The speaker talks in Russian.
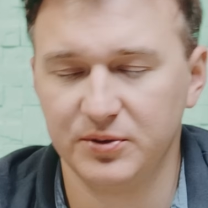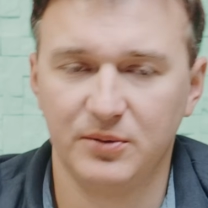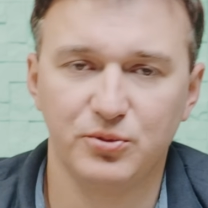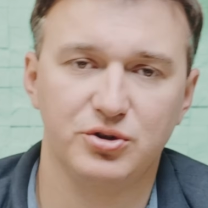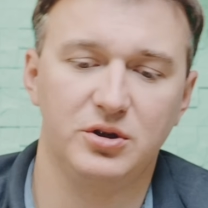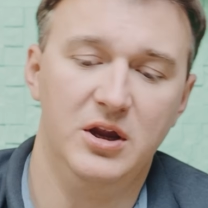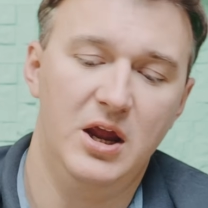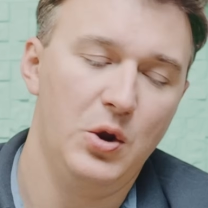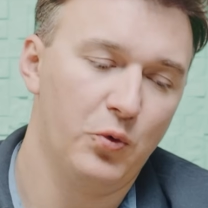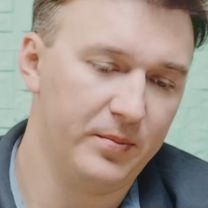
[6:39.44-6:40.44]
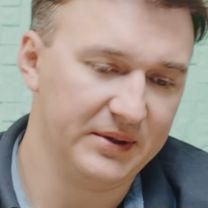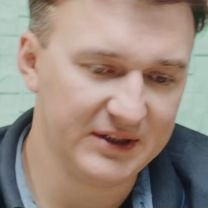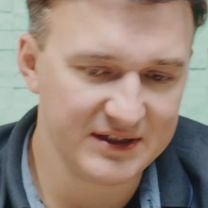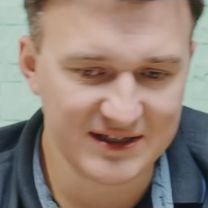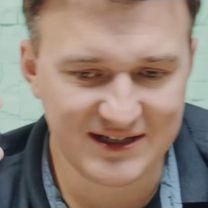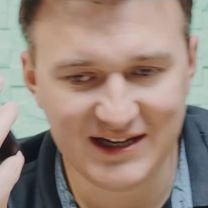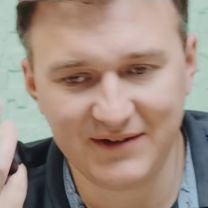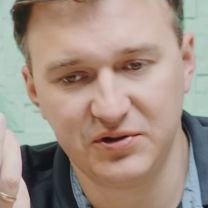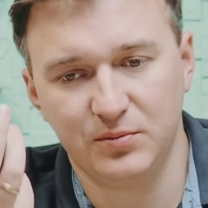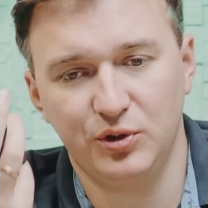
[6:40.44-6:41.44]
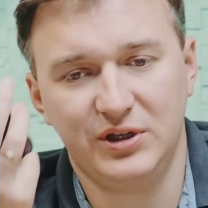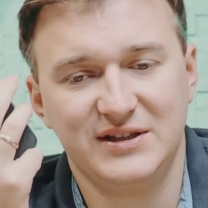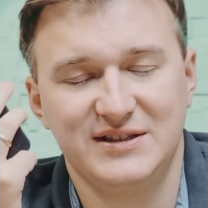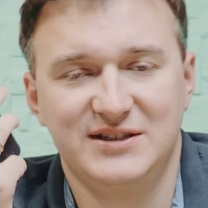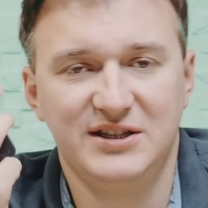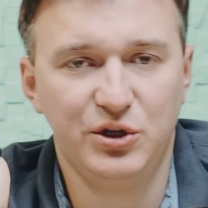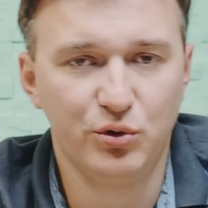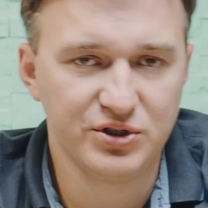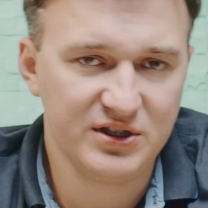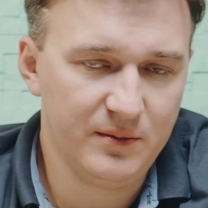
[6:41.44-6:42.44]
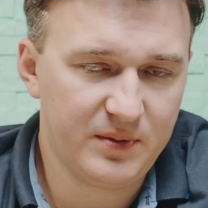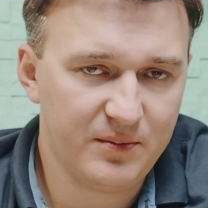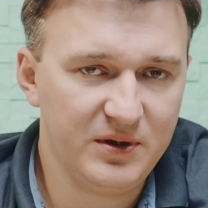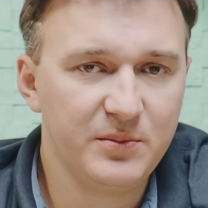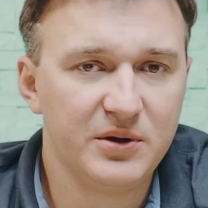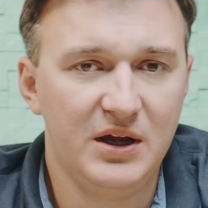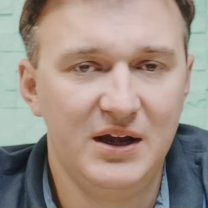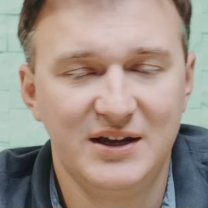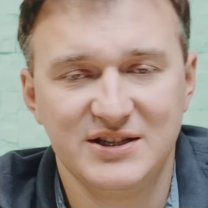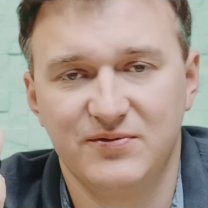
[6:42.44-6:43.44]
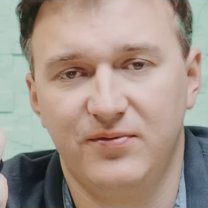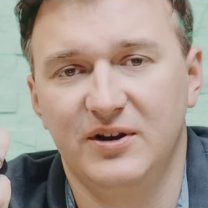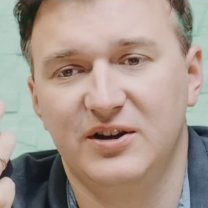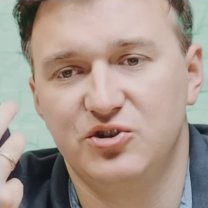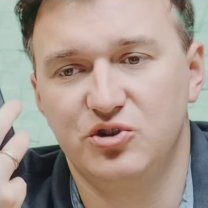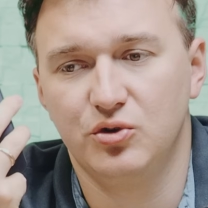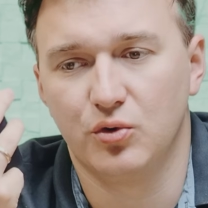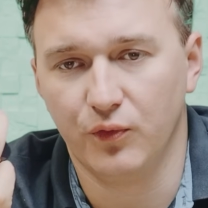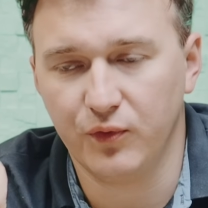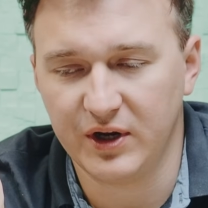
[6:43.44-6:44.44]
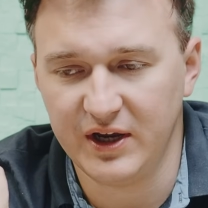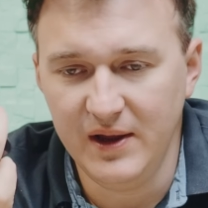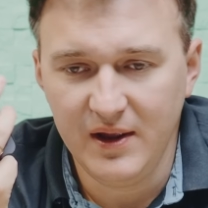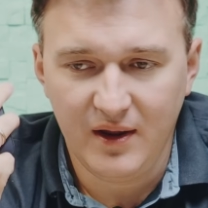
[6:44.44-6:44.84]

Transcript: потому что у А15 явно наблюдается серьезная проблема с фокусировкой.